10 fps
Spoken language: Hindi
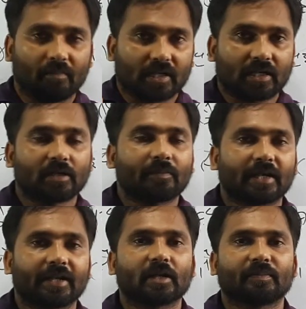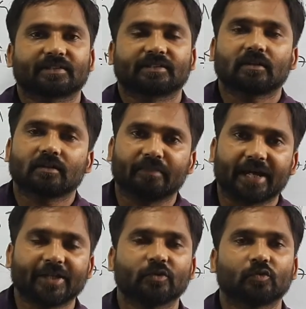मराठा पढ़ाने के पश्चात
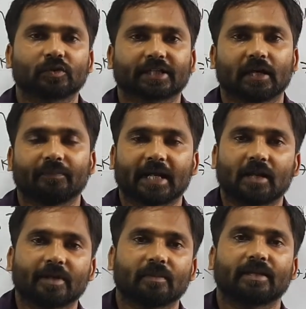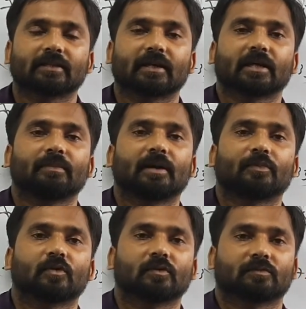मैंने जो सोचा है पहले मेरा मन था कि मैं
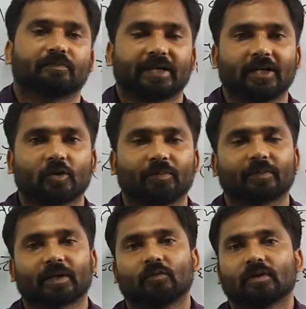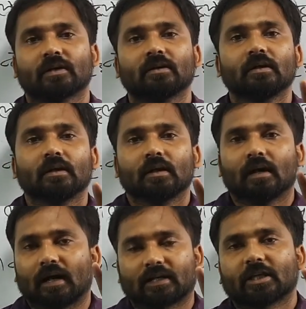आपको पहले टॉपिक पढ़ाऊंगा
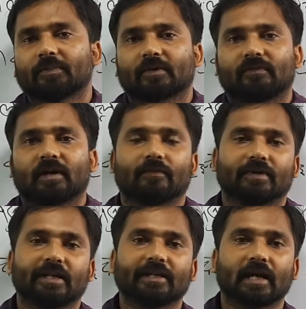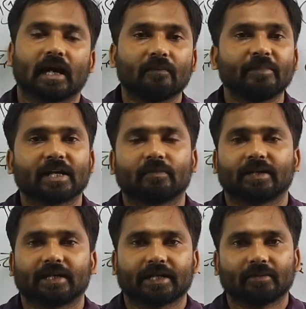आर्थिक प्रभाव लेकिन अब मेरा
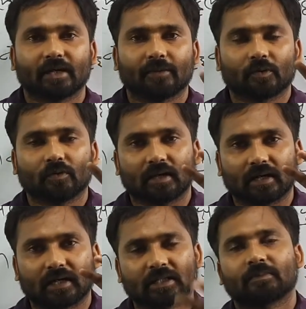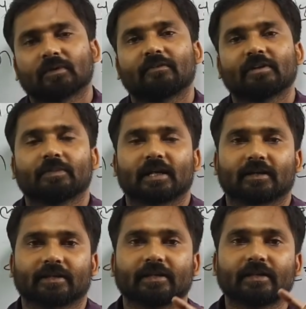मन है कि मैं आपको आर्थिक प्रभाव ना
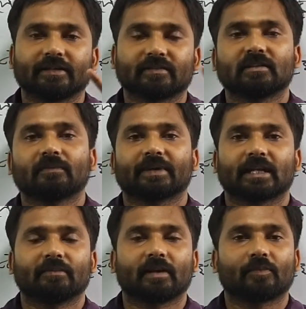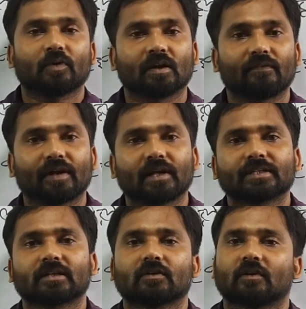पढ़ा करके इससे पहले मैं आपको
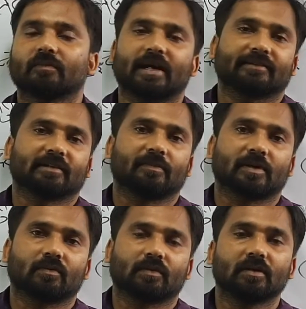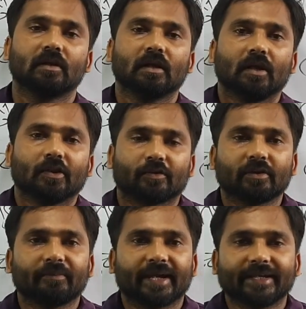गवर्नर जनरल और वायसराय पढ़ाऊंगा
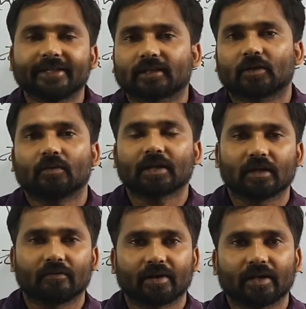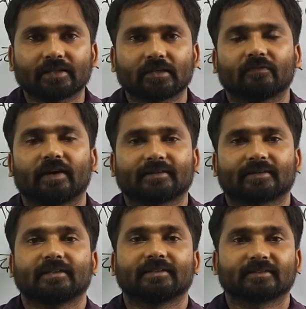क्योंकि मैं ये देखता हूँ कि गवर्नर जनरल
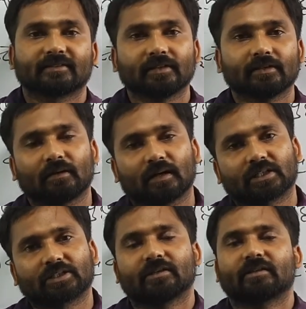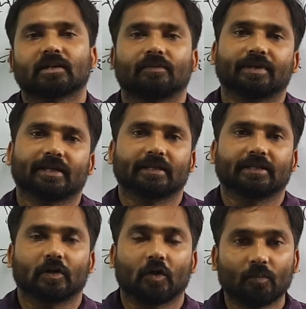वायसराय जिसने अच्छे से कवर
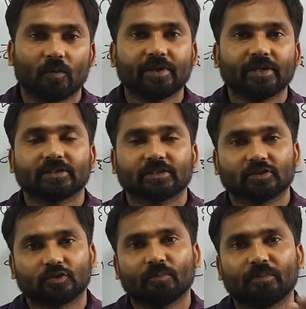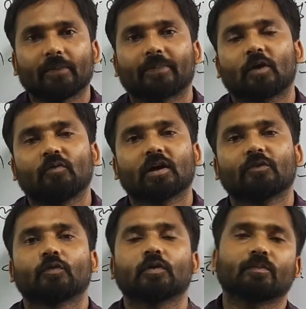कर लिया और वो भी जो मैं पढ़ाऊँ
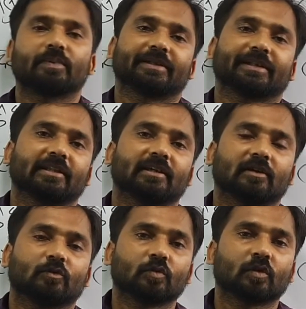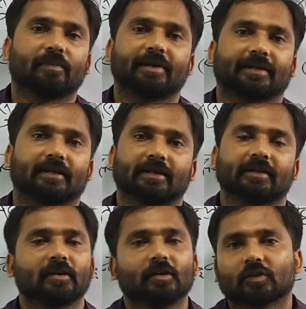अगर वो व्यक्ति अगर उनको कवर कर
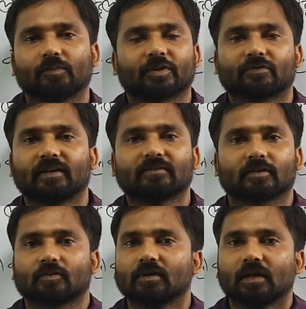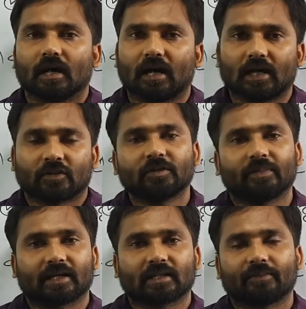ले तो विश्वास करो
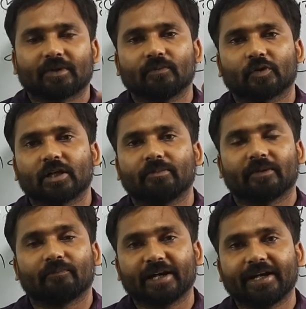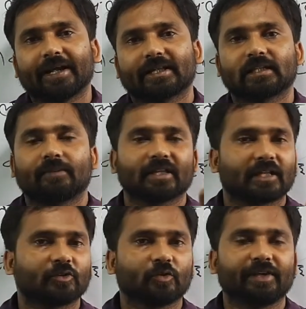आधुनिक भारत आपकी मुठ्ठी में वनडे एग्जाम
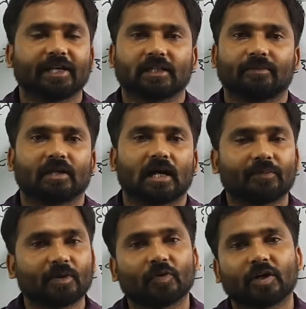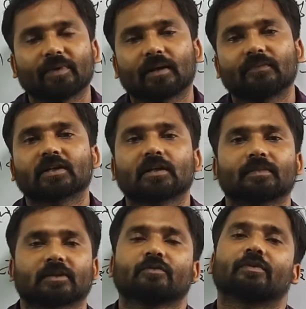या अदर जो भी एग्जाम है आपकी मुठ्ठी में कम से
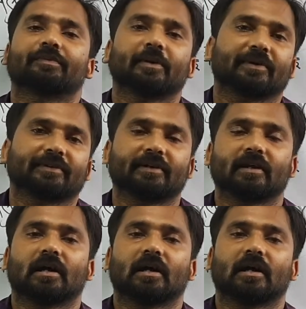कम ना तो फिफ्टी